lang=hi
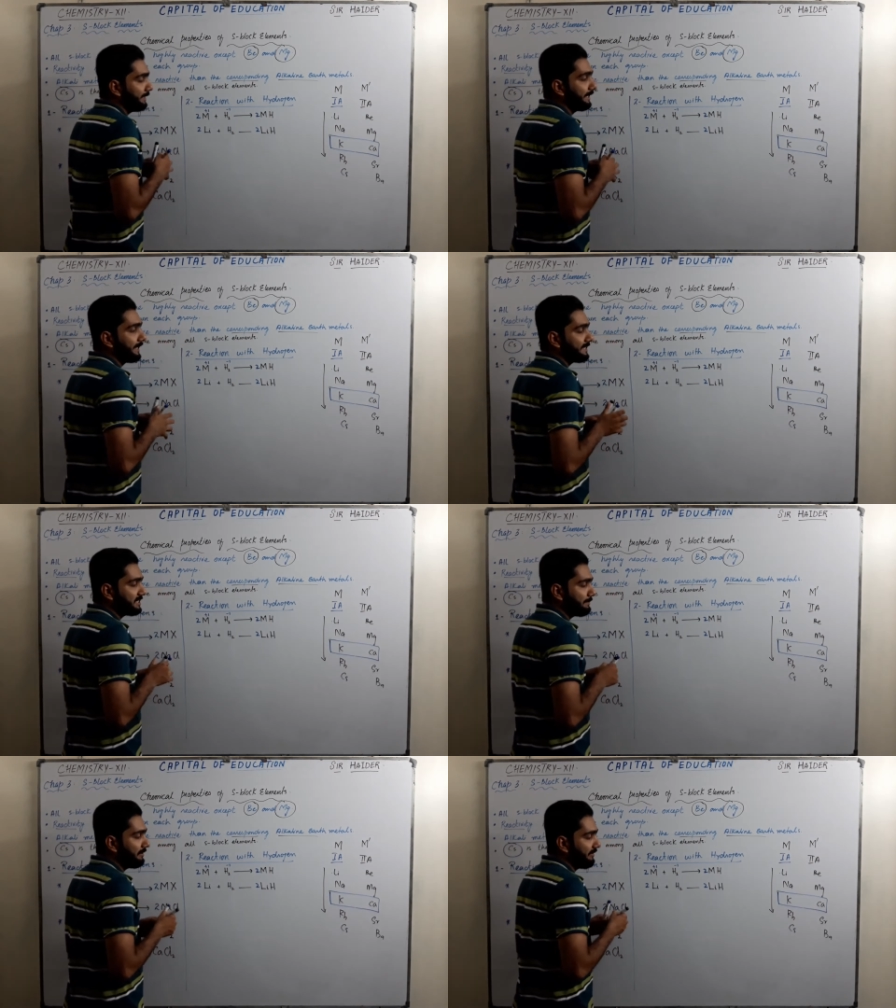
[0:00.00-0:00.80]
कि
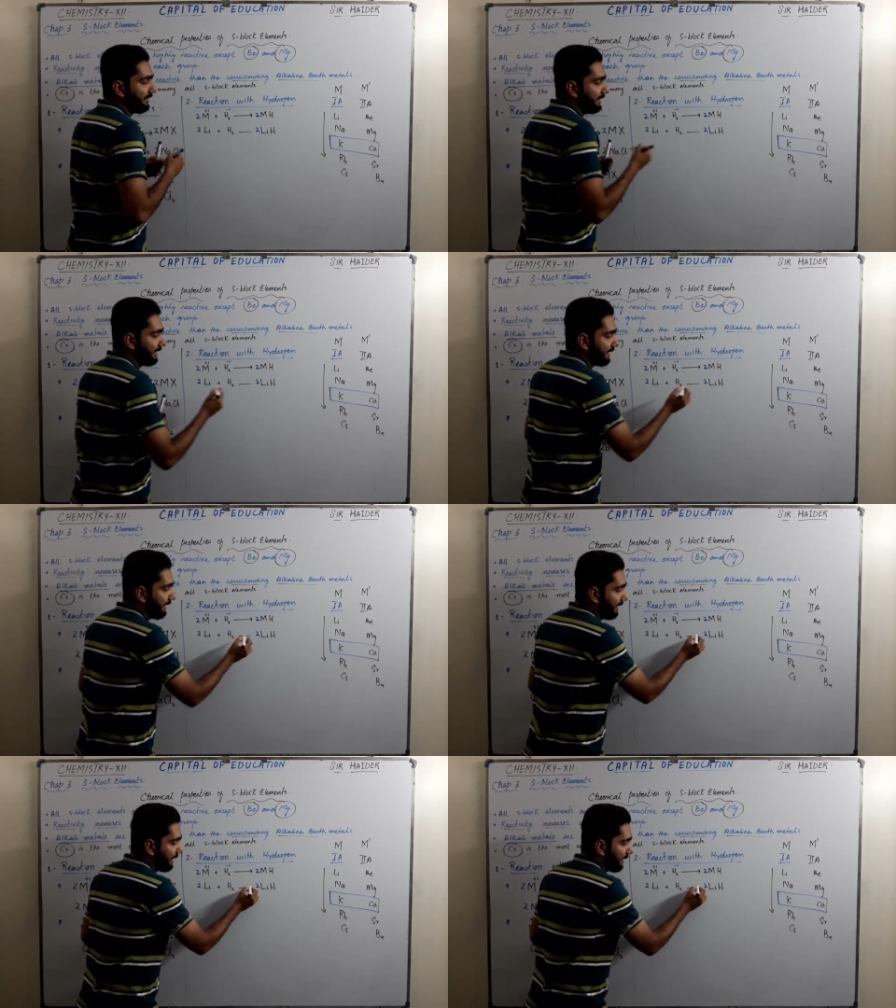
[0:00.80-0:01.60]
किसी भी वन ए
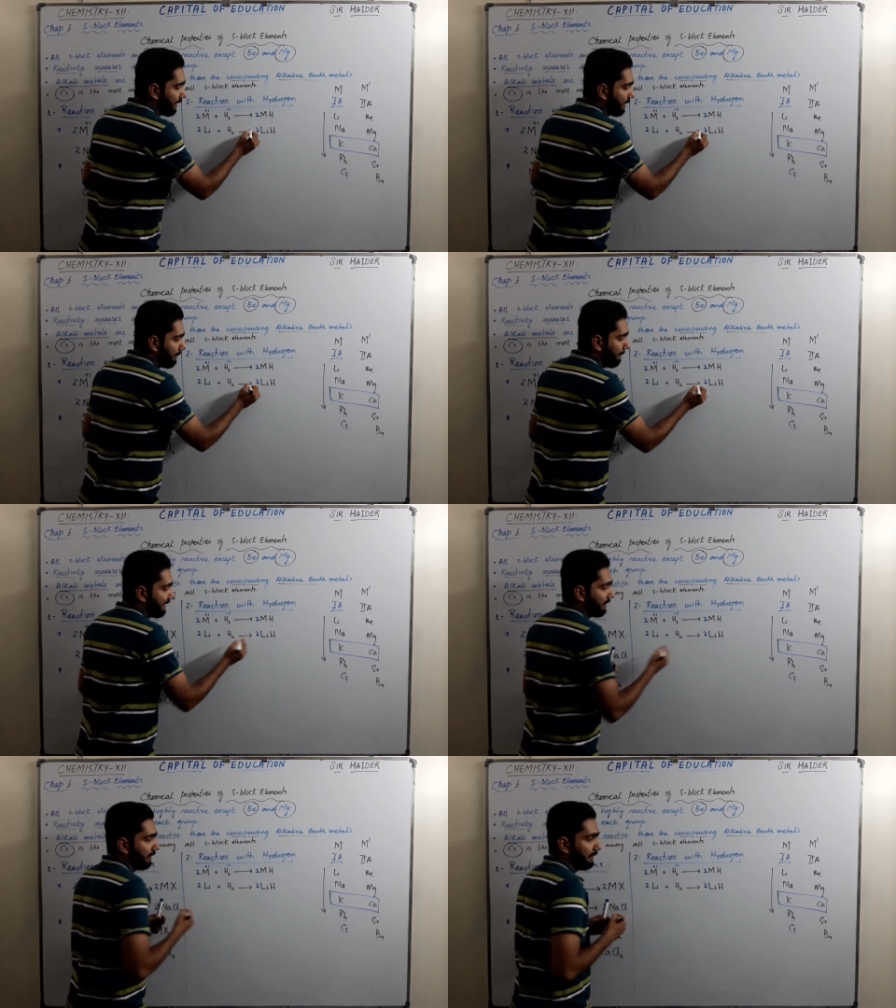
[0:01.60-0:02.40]
के
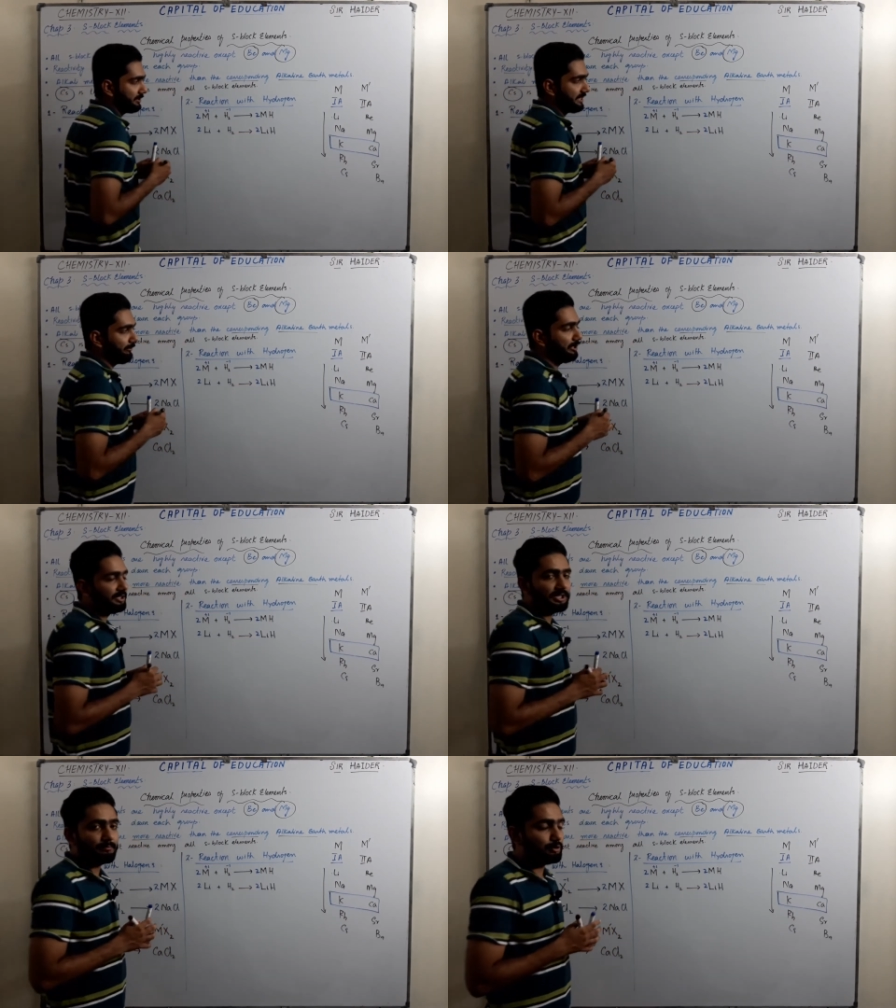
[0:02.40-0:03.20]
मेटल चाहे वो
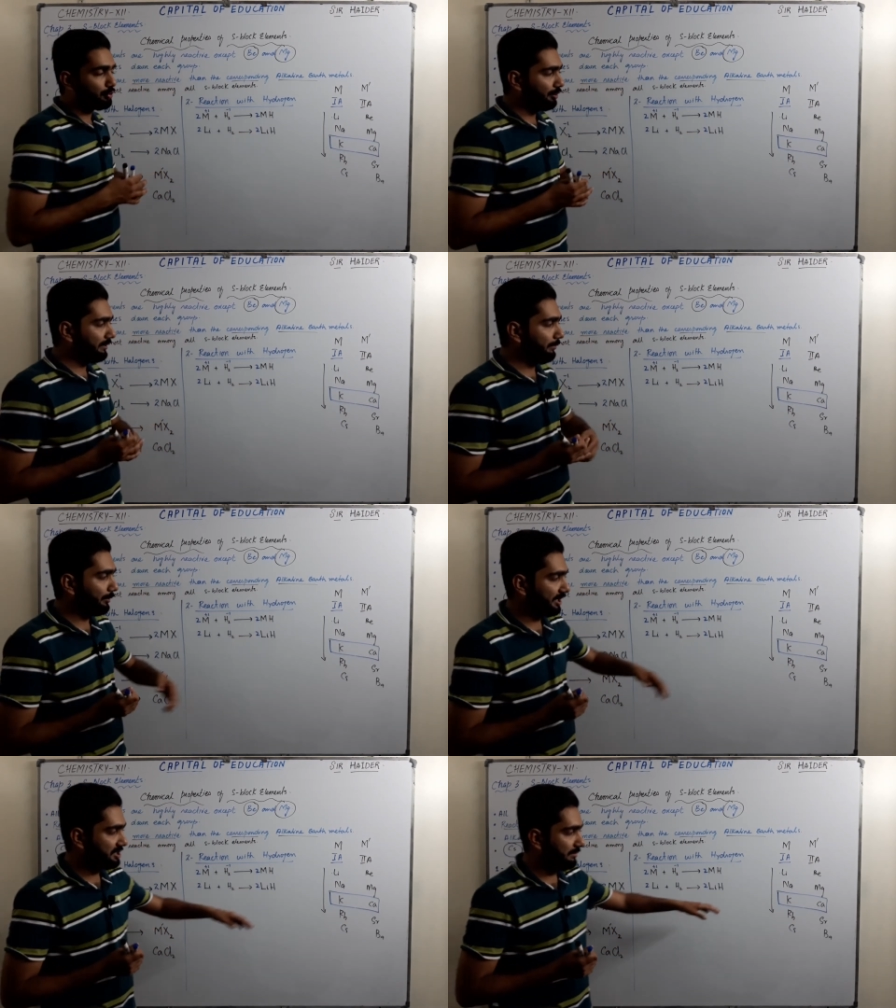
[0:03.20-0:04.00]
लिथियम हो सोडियम हो
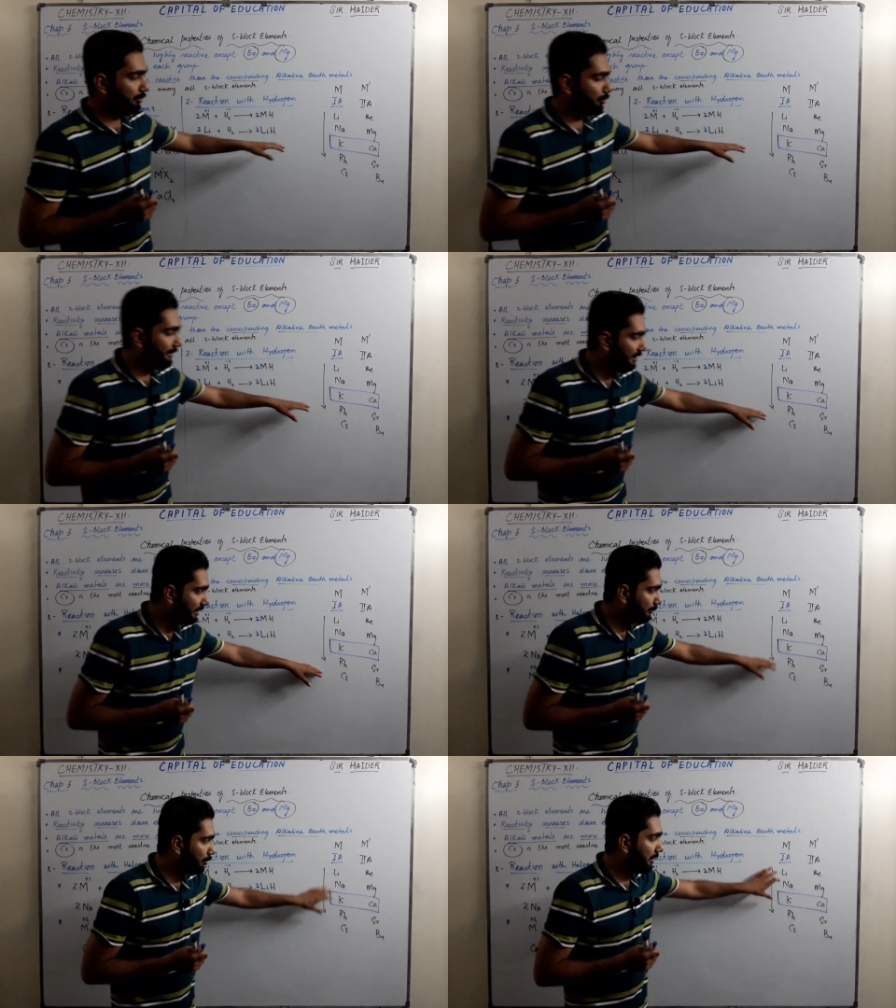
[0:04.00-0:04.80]
पोटेशियम हो
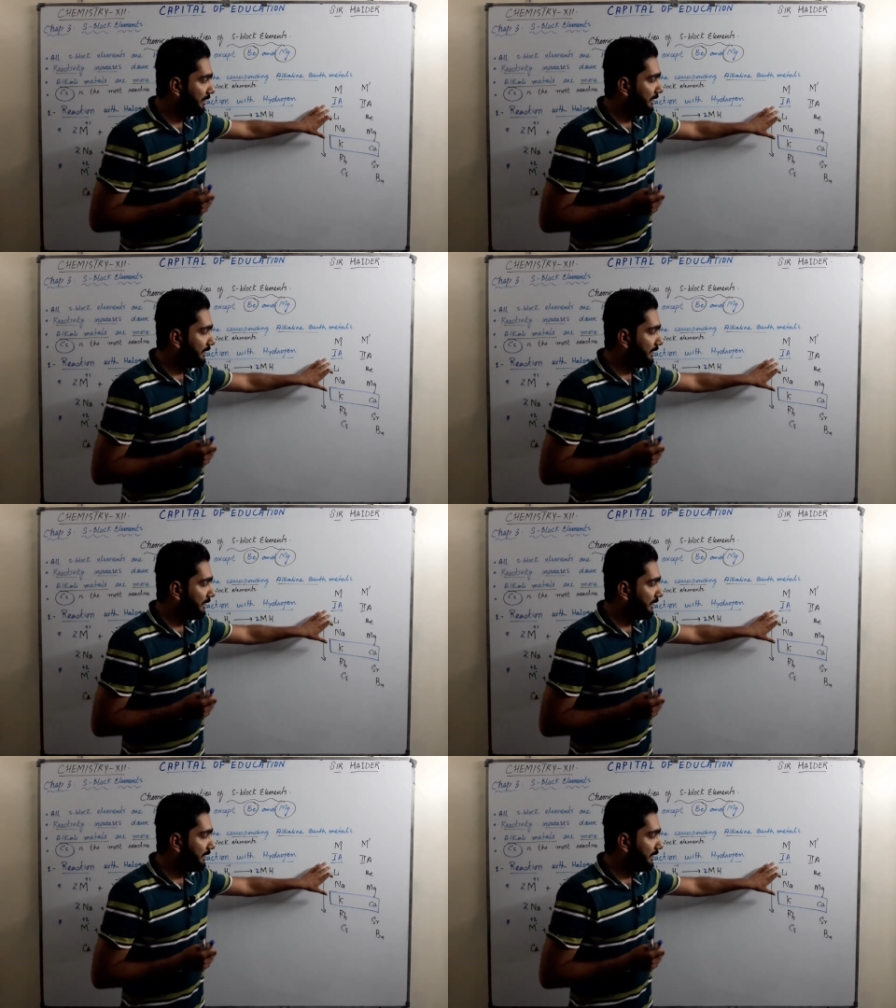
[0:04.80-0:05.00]
रोबीडियम हो